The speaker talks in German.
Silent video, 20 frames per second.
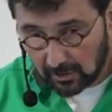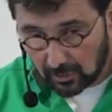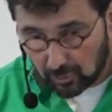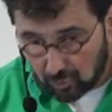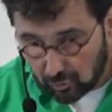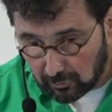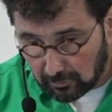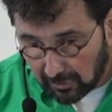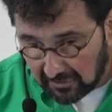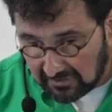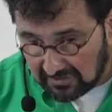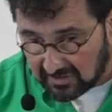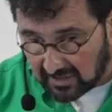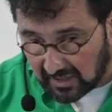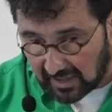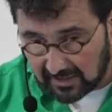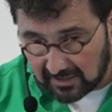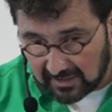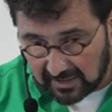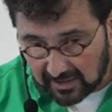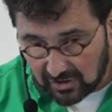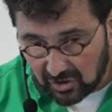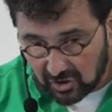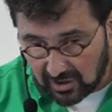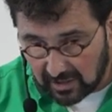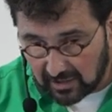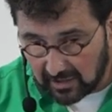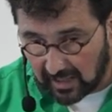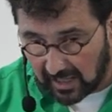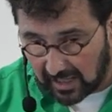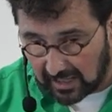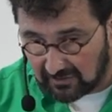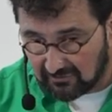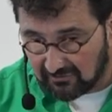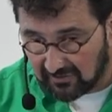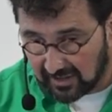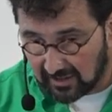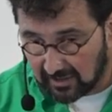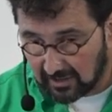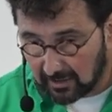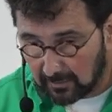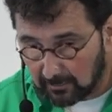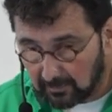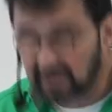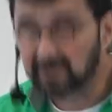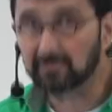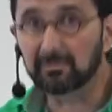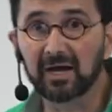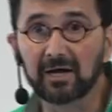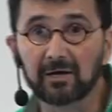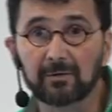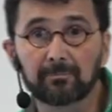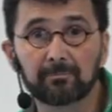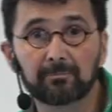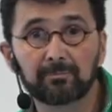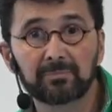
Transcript: Du musst an der Stelle einfach mitmachen.